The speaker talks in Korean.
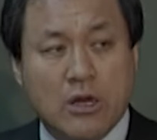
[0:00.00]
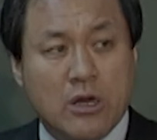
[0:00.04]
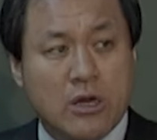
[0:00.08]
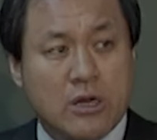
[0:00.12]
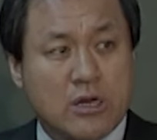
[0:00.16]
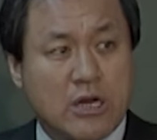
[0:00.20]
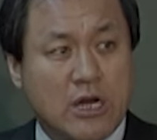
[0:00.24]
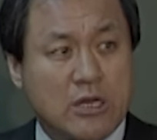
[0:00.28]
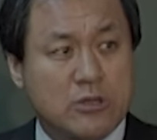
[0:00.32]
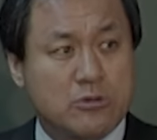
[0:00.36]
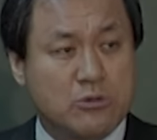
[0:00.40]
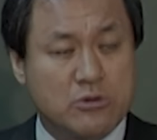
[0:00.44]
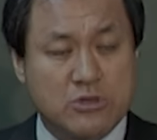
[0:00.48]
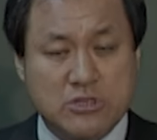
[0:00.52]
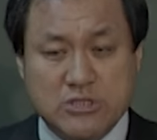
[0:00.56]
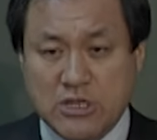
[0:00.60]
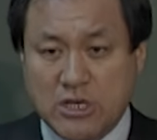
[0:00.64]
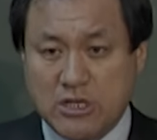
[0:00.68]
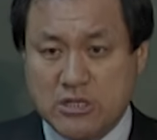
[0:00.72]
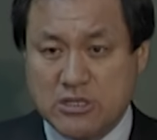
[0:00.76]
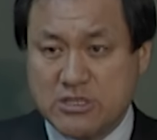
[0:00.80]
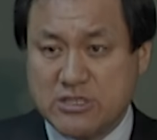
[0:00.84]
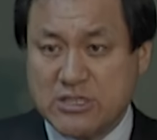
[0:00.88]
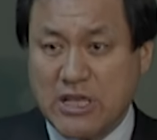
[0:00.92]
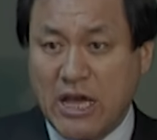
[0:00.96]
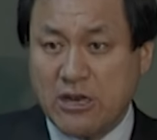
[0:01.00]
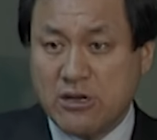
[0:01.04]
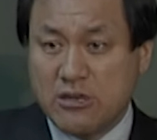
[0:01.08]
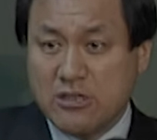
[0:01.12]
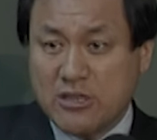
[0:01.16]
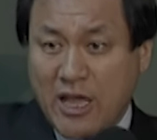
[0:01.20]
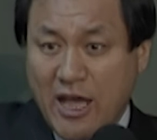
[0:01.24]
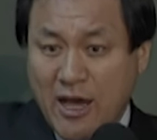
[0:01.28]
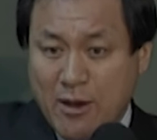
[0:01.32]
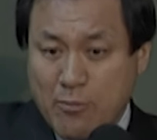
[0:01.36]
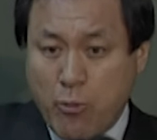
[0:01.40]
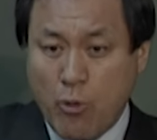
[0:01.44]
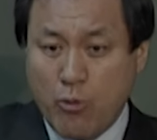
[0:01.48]
가지고 이제 쌀을
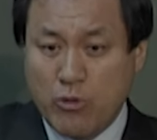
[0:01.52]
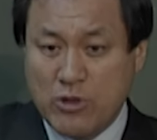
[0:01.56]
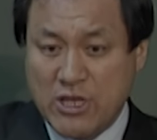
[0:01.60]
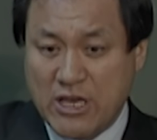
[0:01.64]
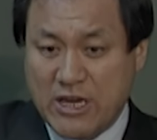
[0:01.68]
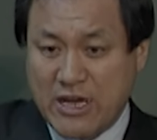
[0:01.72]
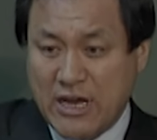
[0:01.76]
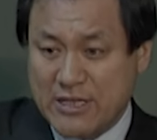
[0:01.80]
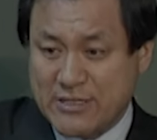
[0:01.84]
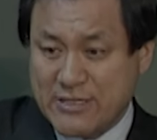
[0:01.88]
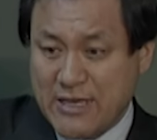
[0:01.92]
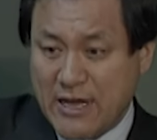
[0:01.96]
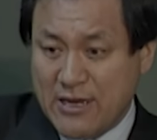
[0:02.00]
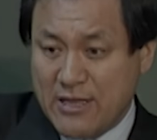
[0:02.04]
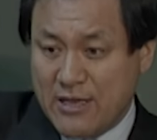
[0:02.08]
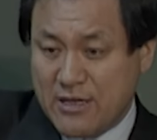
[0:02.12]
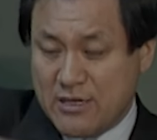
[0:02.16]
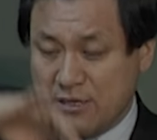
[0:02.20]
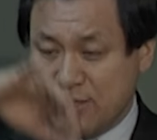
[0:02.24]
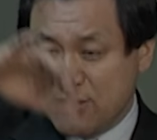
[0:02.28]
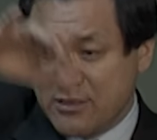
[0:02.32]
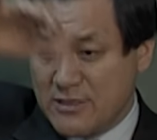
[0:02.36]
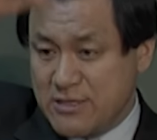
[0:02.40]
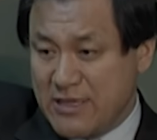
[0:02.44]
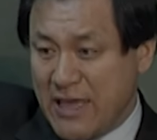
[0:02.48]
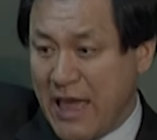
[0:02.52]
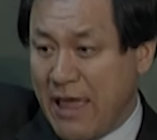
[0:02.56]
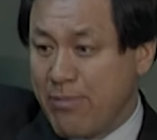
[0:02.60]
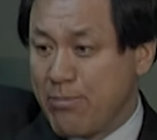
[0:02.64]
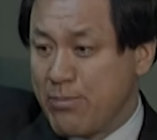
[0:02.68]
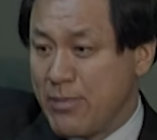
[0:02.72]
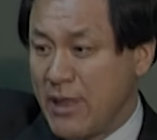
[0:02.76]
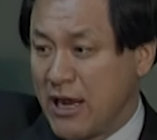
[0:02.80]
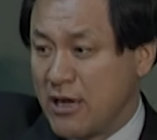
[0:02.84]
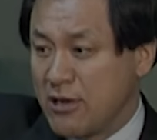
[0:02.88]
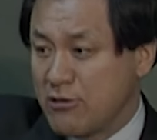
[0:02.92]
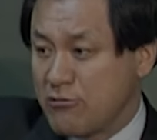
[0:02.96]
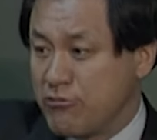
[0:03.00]
다 모으니까 쌀이 그
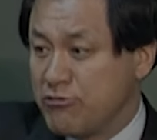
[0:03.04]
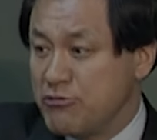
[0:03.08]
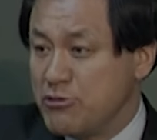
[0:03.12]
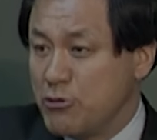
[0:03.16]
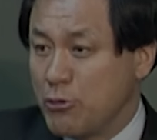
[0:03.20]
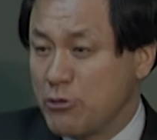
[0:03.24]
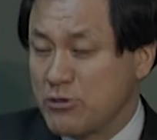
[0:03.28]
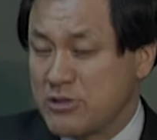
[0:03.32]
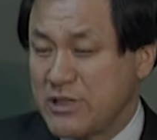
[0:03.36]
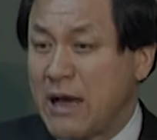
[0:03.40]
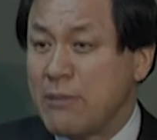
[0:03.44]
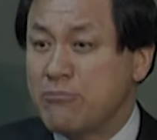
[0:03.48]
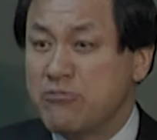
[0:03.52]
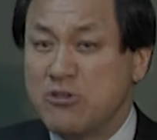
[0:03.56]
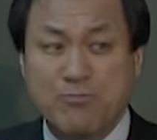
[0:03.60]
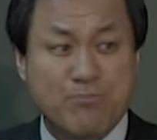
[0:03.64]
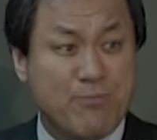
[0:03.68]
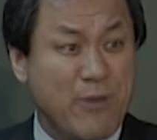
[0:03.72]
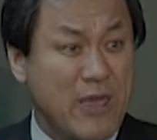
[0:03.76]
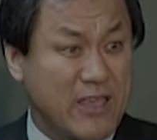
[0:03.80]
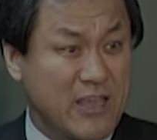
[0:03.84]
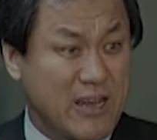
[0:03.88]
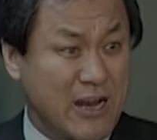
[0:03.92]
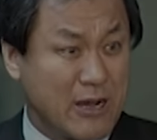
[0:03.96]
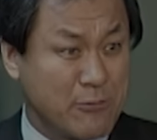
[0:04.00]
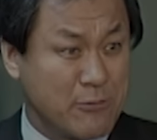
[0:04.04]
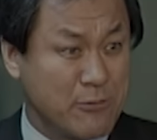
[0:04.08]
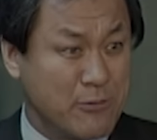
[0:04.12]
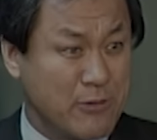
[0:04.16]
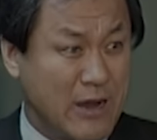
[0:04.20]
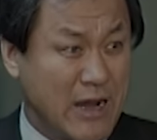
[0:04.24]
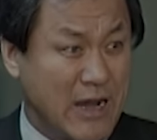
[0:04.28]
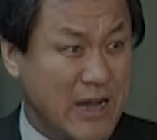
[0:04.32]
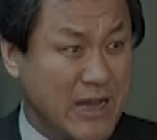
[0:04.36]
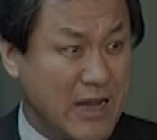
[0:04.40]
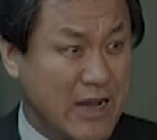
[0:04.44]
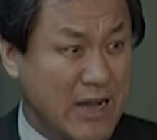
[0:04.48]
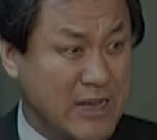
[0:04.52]
옛날 군용 따블백이라고
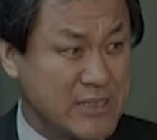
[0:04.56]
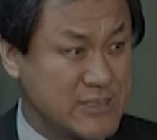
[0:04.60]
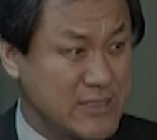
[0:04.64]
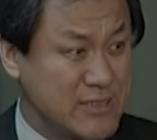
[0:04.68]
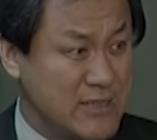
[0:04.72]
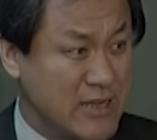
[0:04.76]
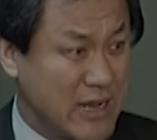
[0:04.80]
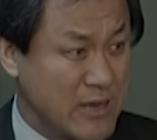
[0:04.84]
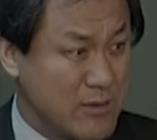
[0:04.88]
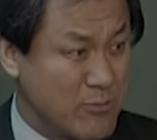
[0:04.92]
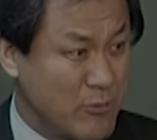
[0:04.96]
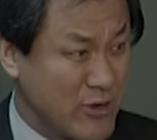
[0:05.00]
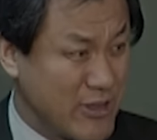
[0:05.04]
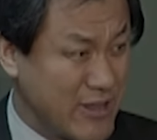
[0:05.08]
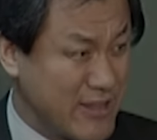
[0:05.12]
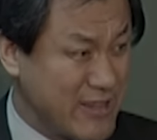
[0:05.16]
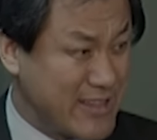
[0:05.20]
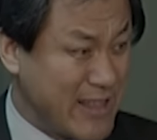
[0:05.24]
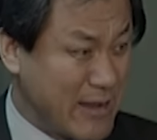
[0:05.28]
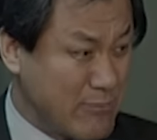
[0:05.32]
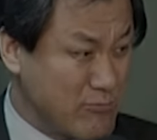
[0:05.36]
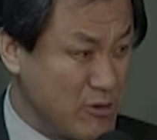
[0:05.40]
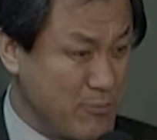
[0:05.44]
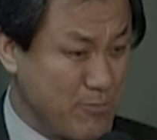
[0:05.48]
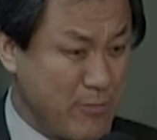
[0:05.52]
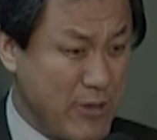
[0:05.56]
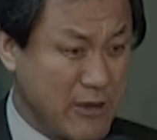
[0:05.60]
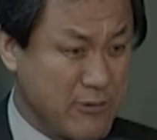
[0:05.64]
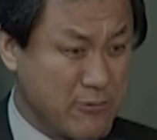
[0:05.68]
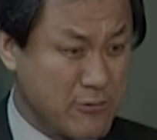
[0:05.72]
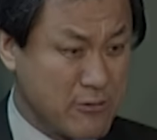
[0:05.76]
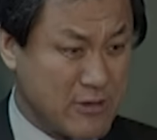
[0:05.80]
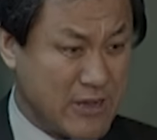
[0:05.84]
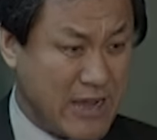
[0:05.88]
아, 실라는 몰라 따블백으로